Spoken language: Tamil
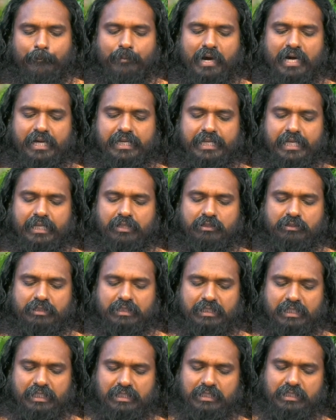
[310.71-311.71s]

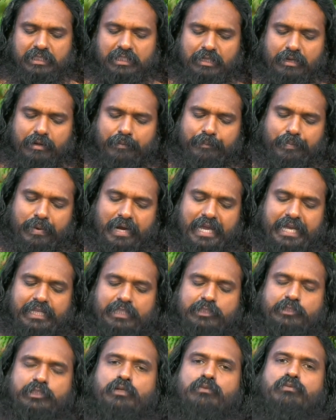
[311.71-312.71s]
மறித்திருந்து
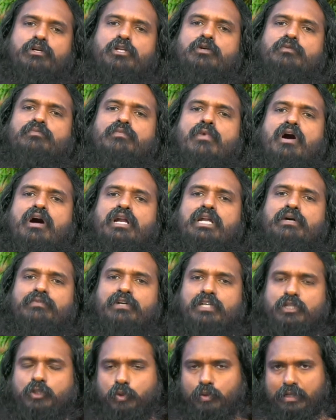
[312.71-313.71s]

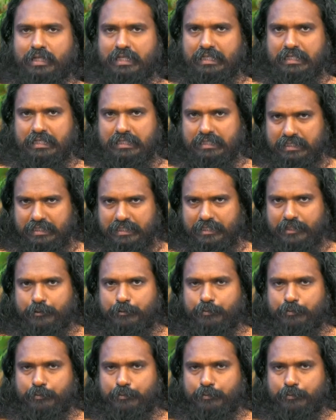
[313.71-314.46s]
பிழைத்தவருமானவர் சொல்லுகிறது